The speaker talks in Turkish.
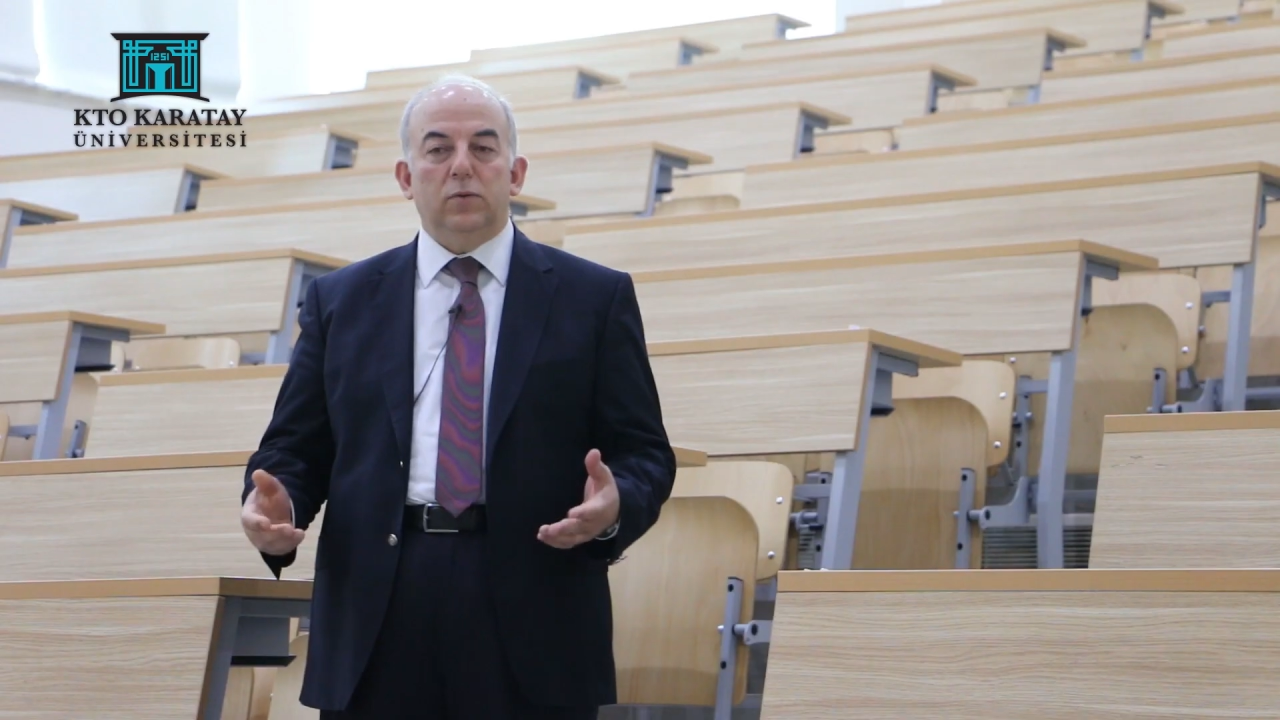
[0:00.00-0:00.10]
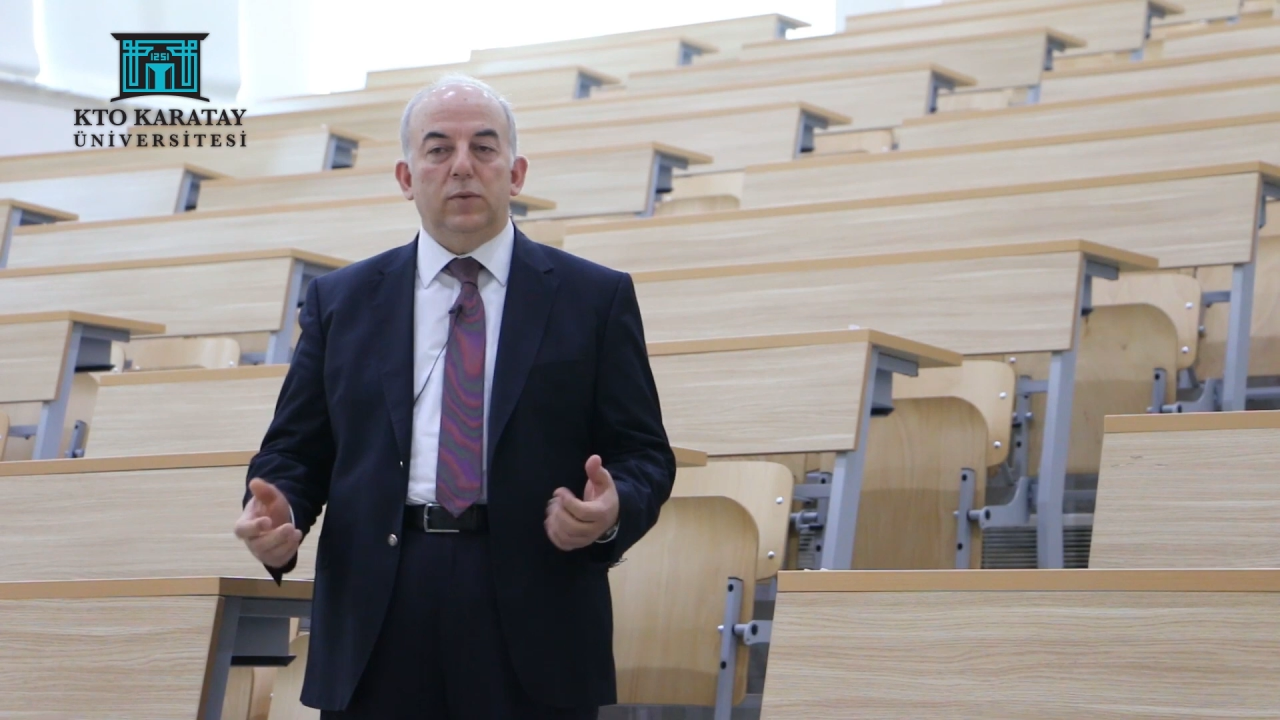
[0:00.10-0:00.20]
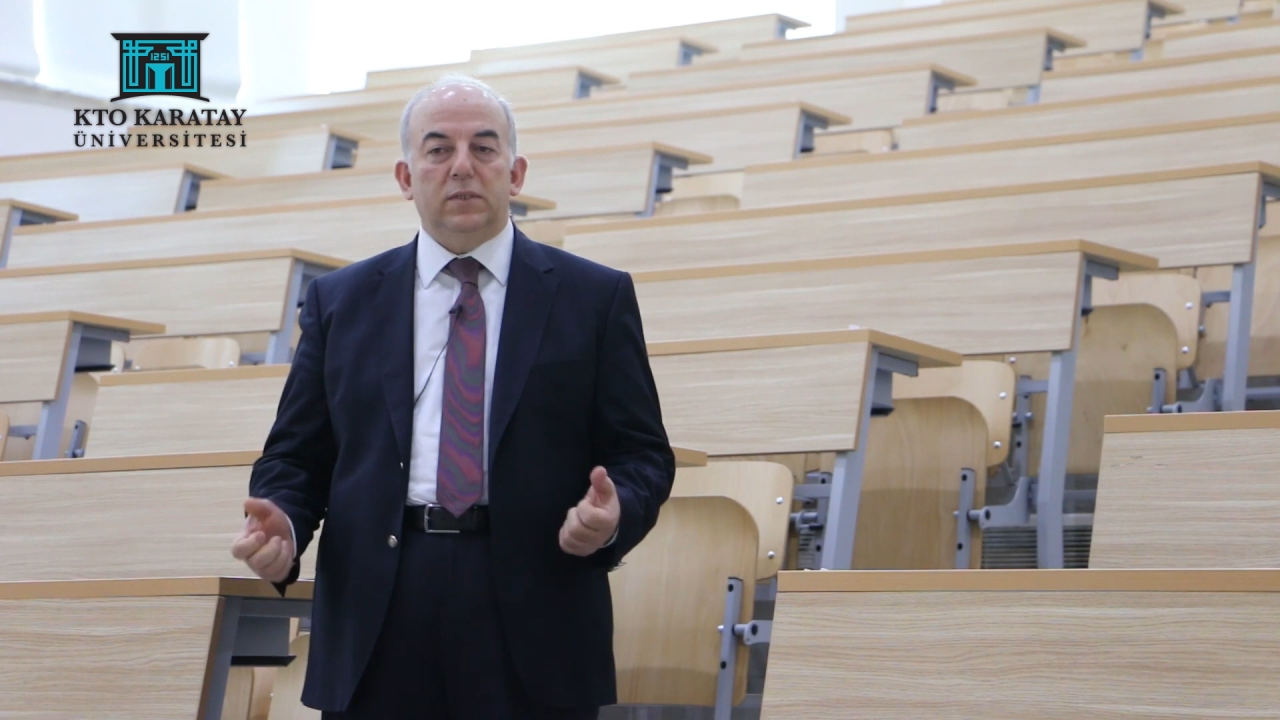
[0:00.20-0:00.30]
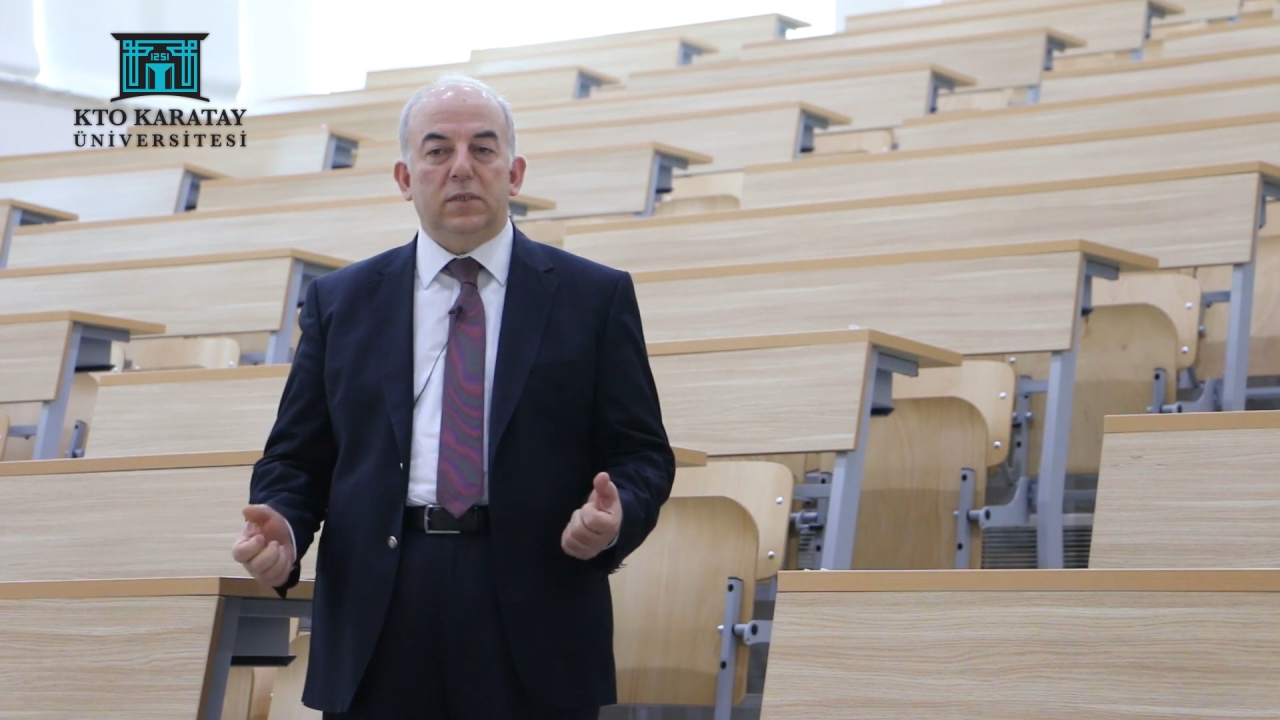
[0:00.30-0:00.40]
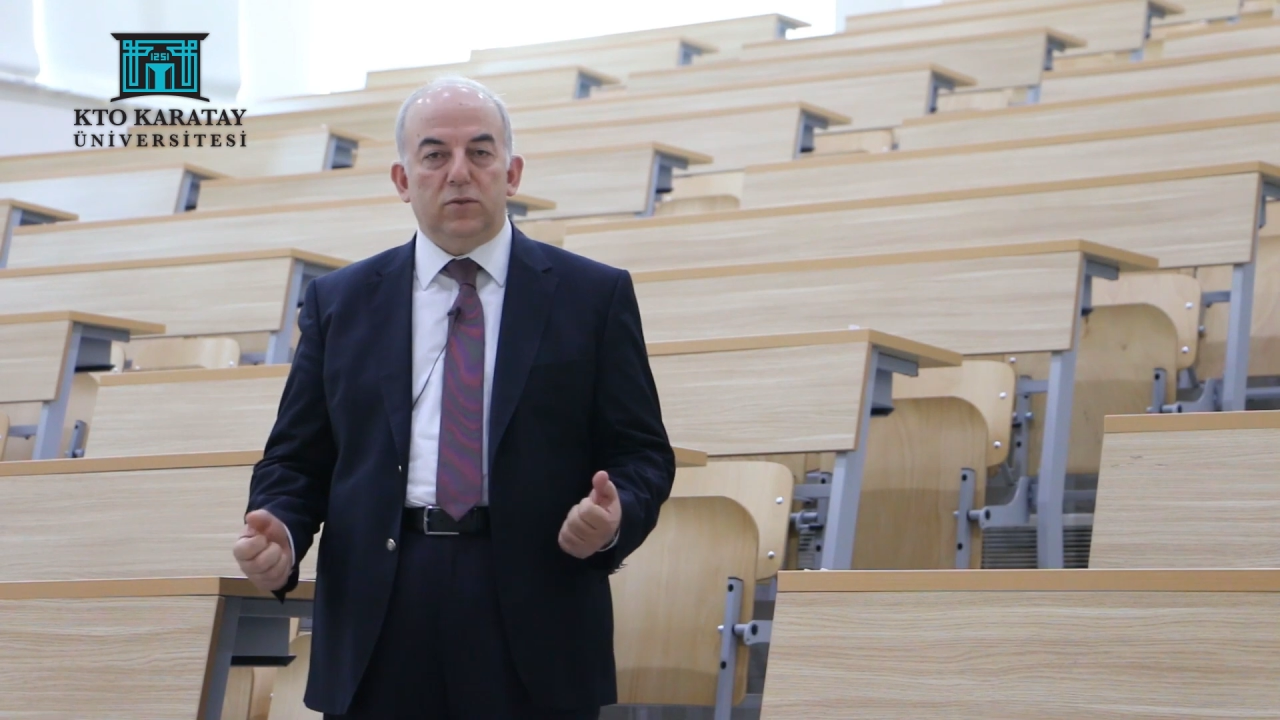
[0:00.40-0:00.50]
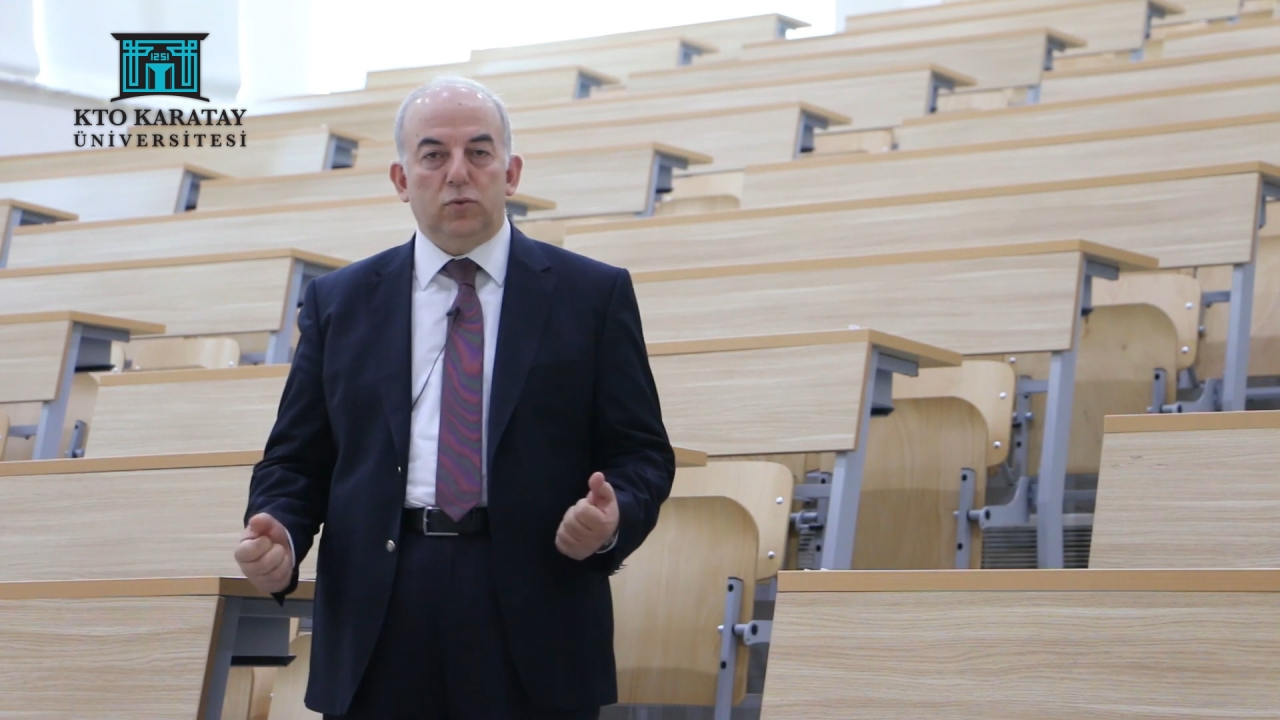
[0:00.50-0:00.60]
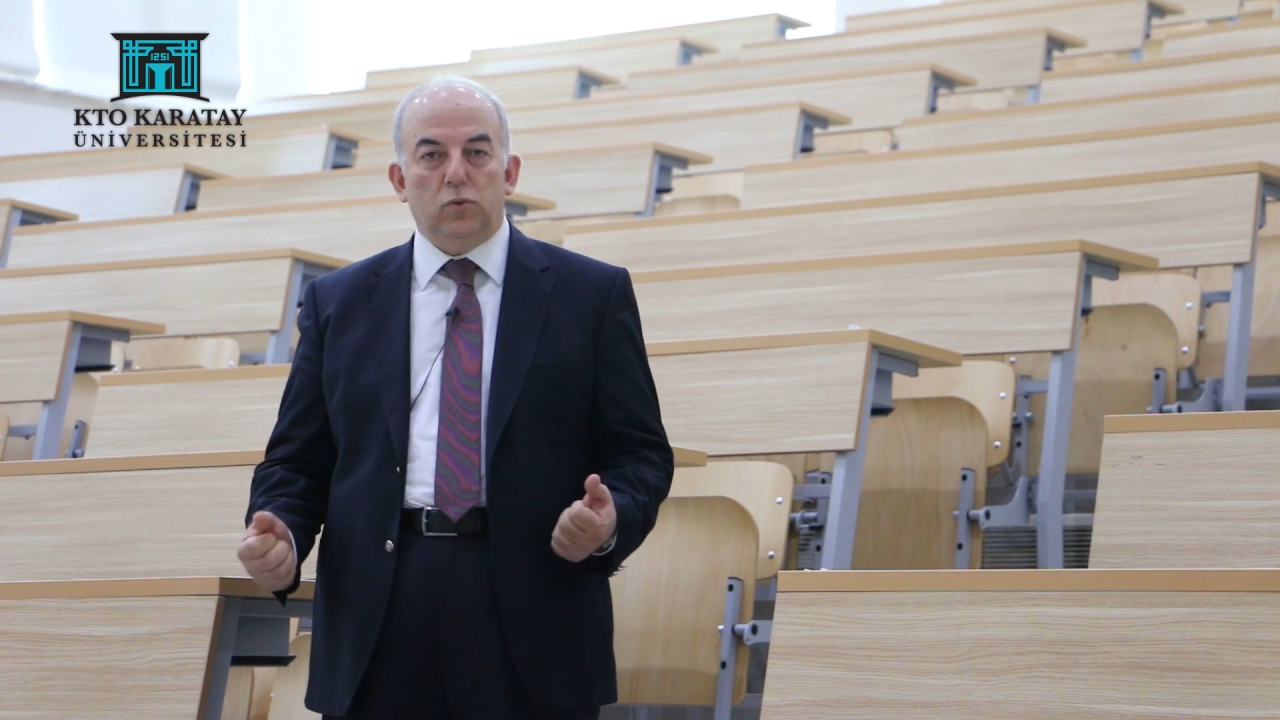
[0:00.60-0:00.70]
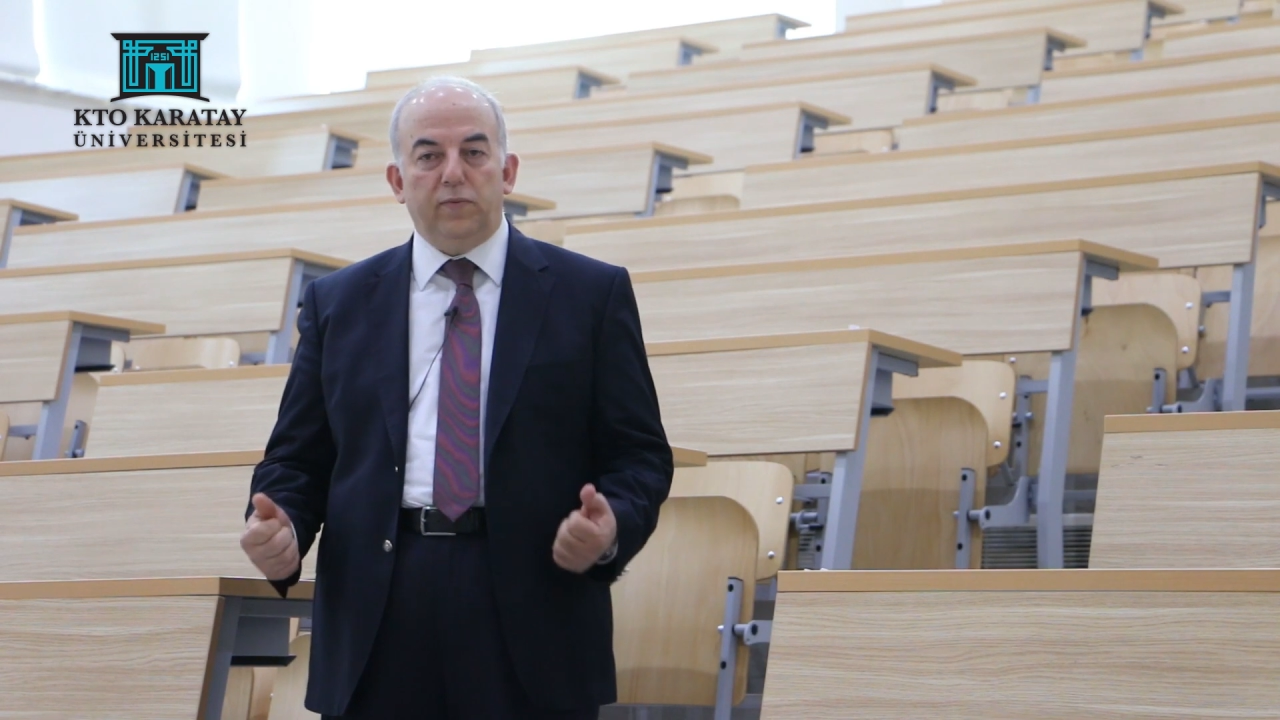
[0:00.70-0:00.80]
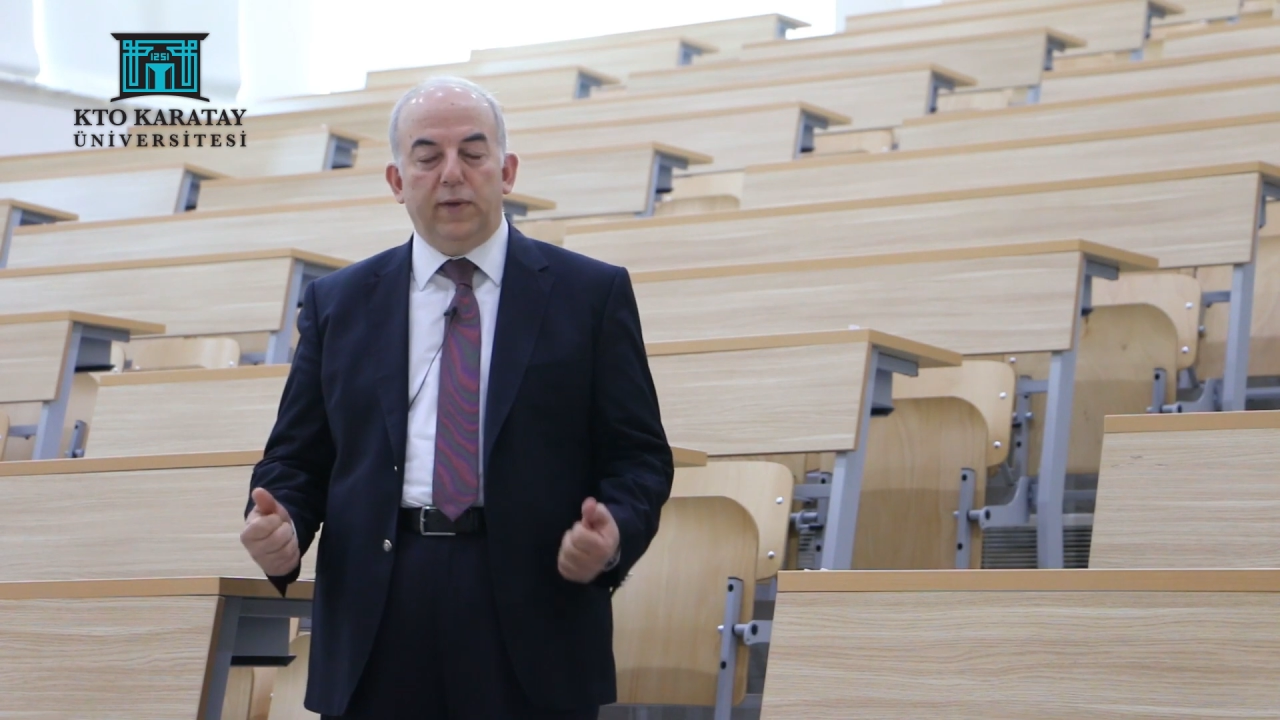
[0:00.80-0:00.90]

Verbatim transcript: Üniversitesi Hukuk